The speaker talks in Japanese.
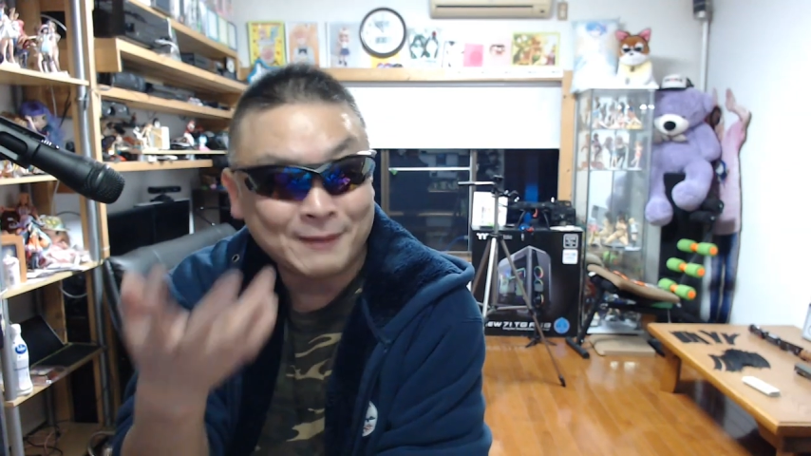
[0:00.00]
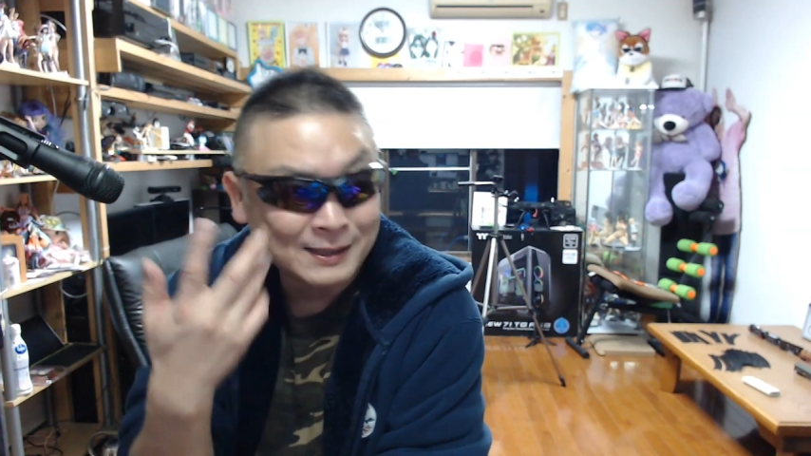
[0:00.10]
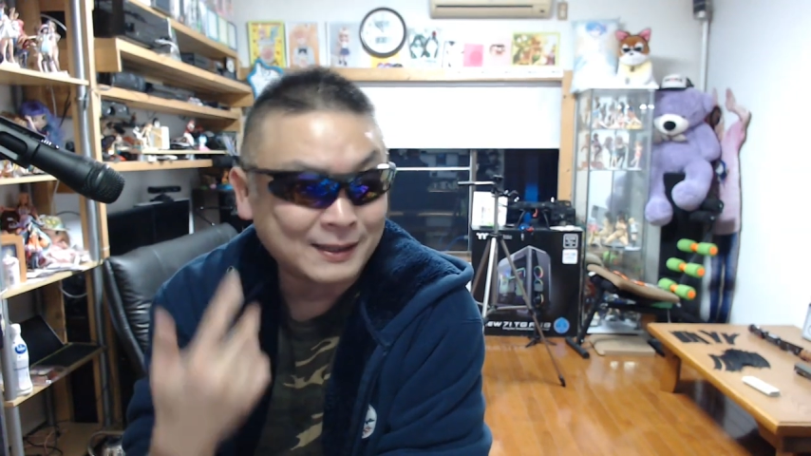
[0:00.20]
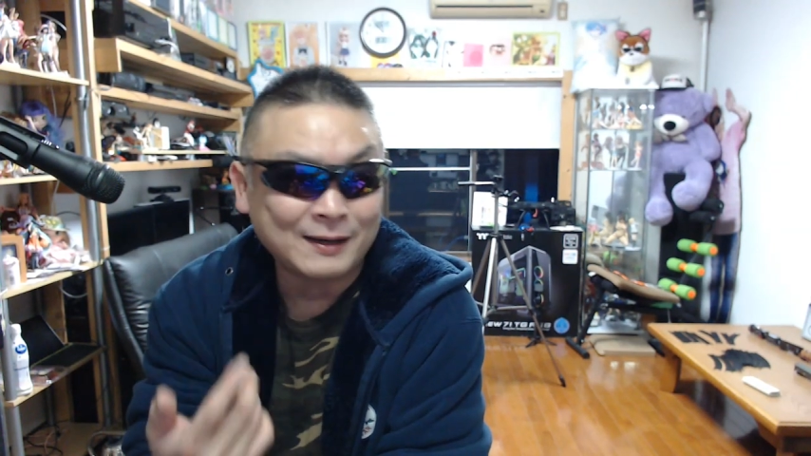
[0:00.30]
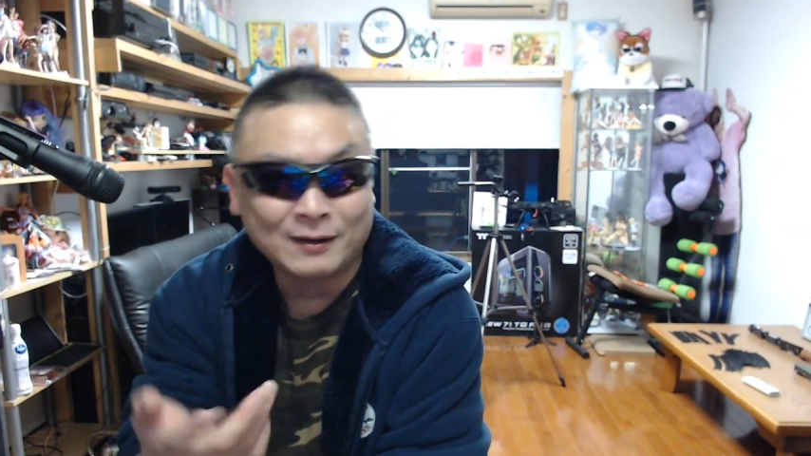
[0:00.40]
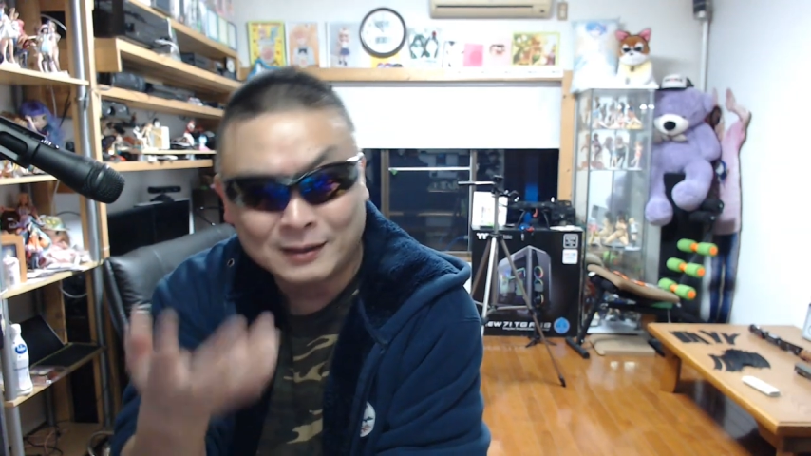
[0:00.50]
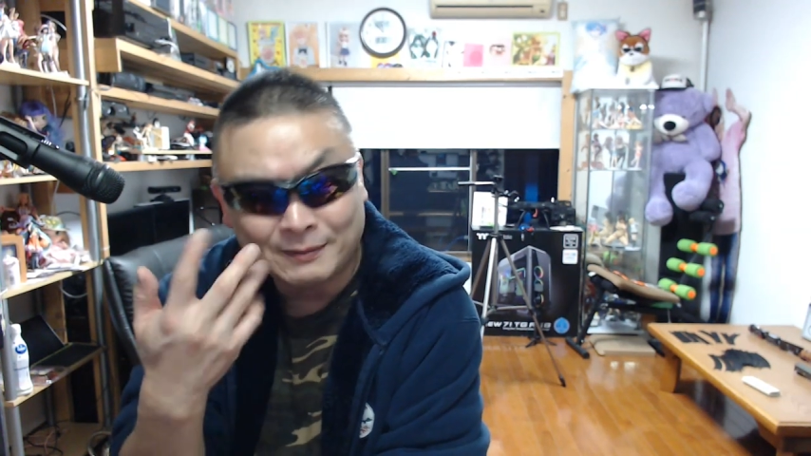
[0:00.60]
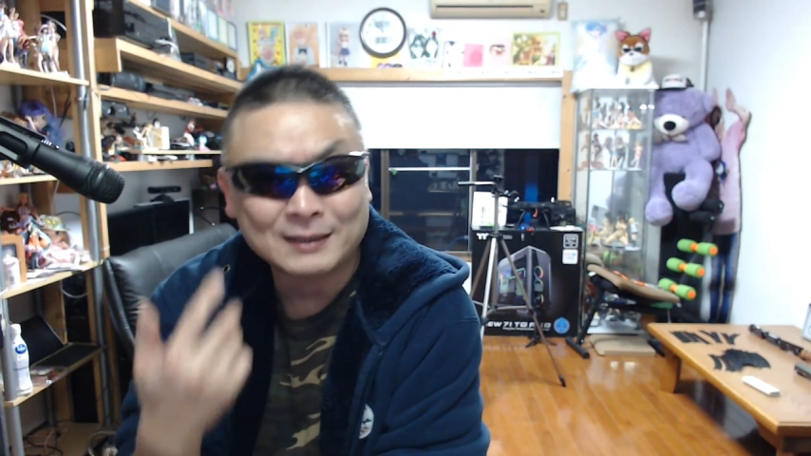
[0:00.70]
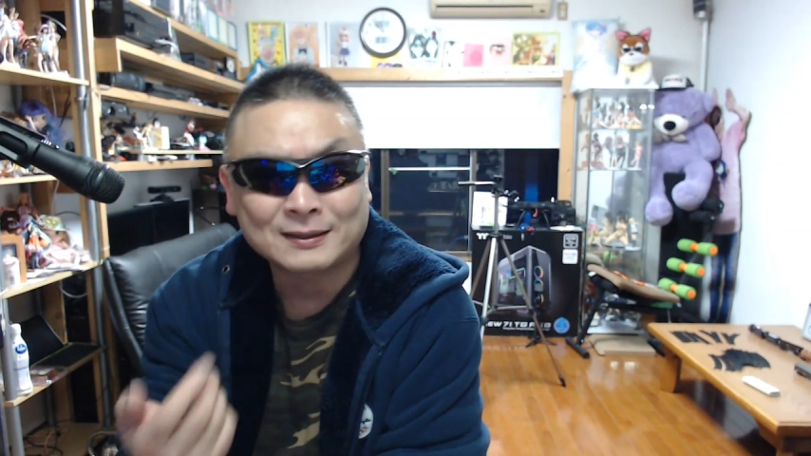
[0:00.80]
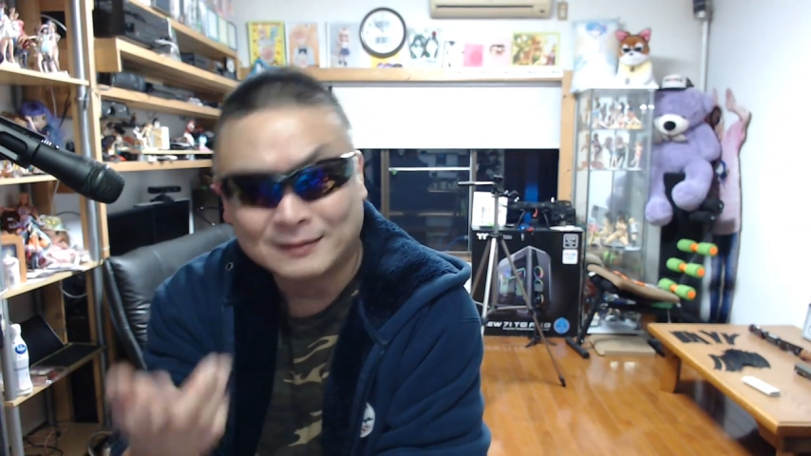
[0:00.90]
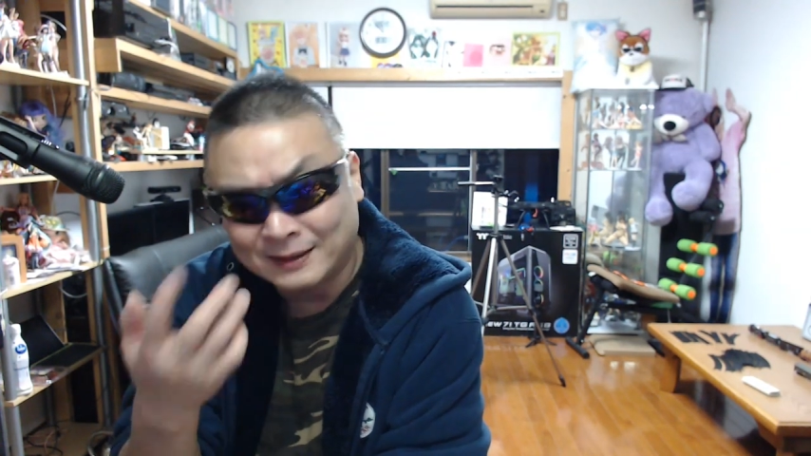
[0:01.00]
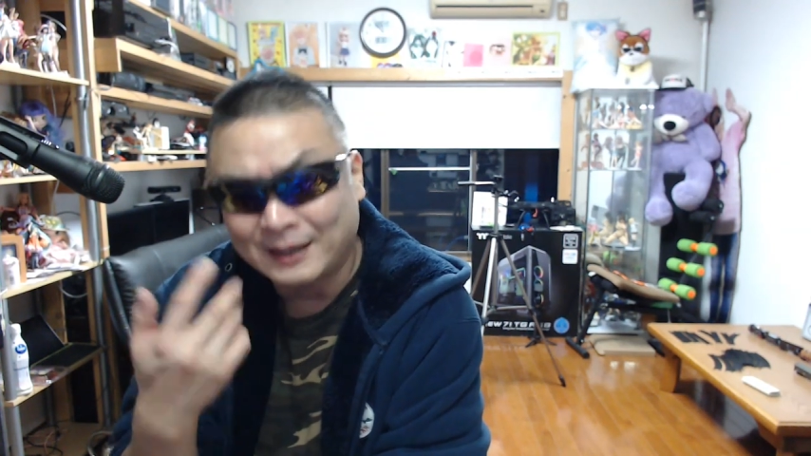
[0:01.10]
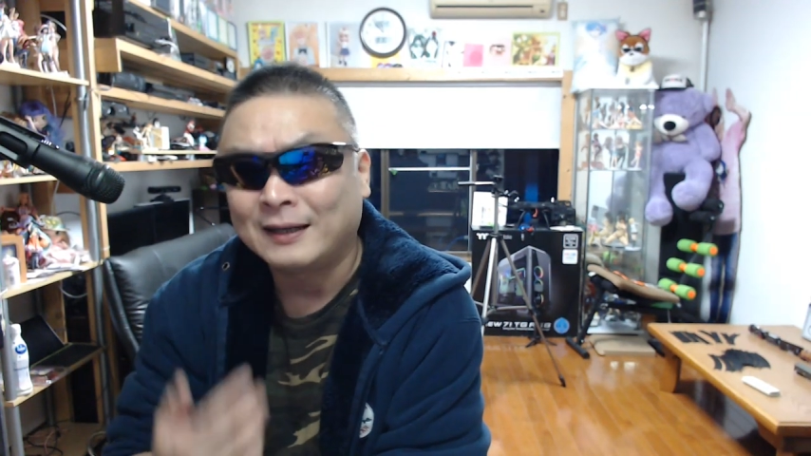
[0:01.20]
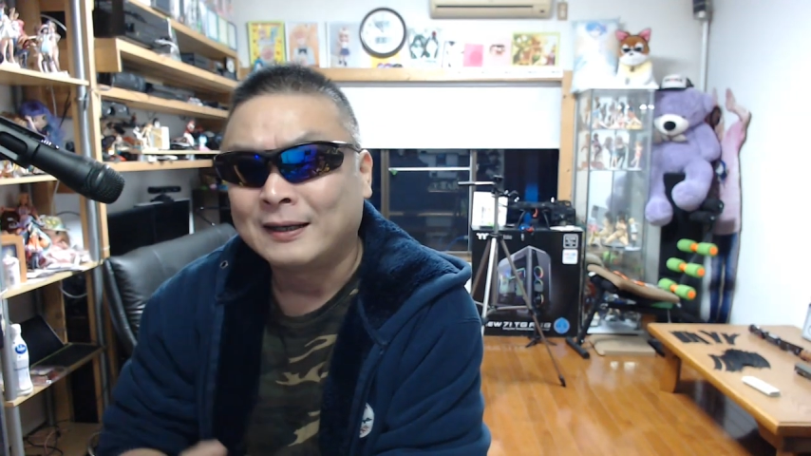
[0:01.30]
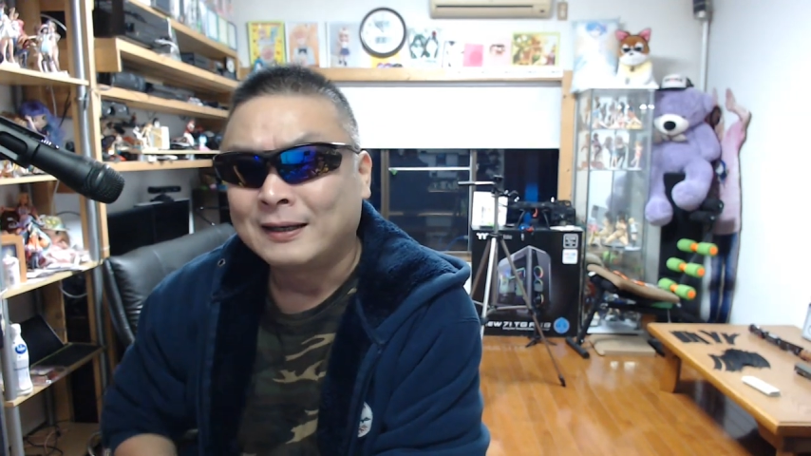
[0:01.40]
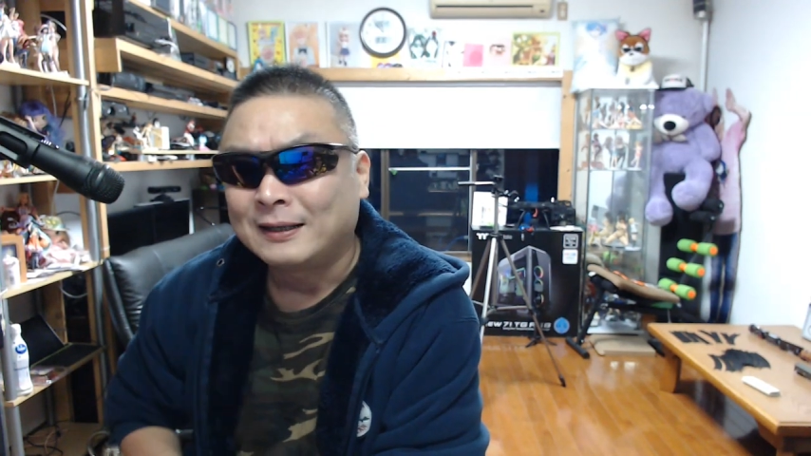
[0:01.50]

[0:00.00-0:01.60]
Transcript: 待っておりますね。